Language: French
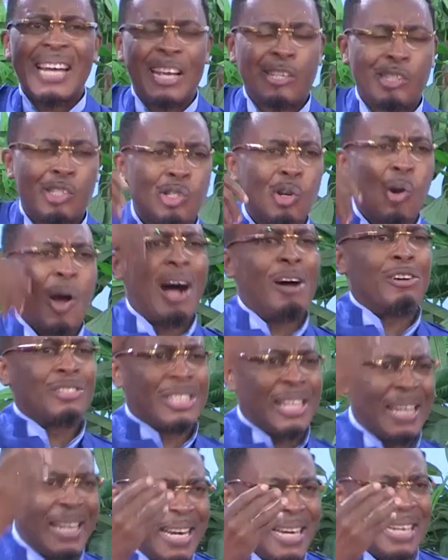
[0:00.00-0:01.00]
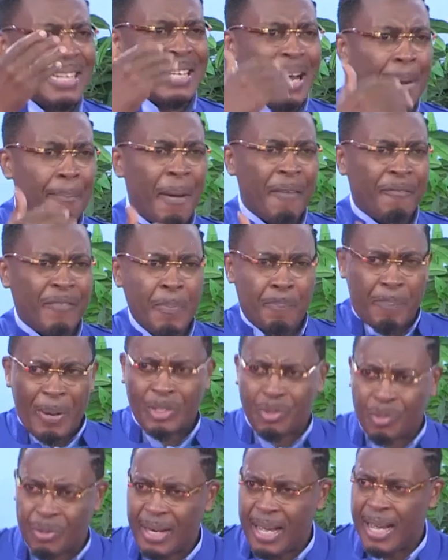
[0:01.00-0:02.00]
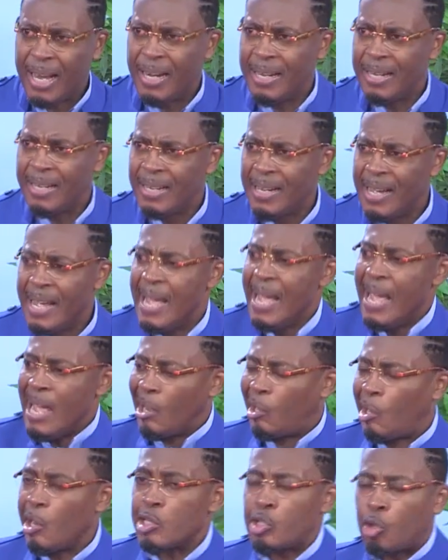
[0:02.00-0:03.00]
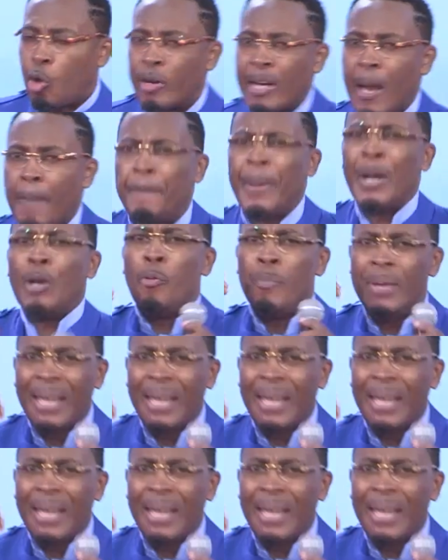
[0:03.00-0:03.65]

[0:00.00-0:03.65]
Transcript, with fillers: l'action angélique dans ma vie personnelle et que ce qu'on appelle le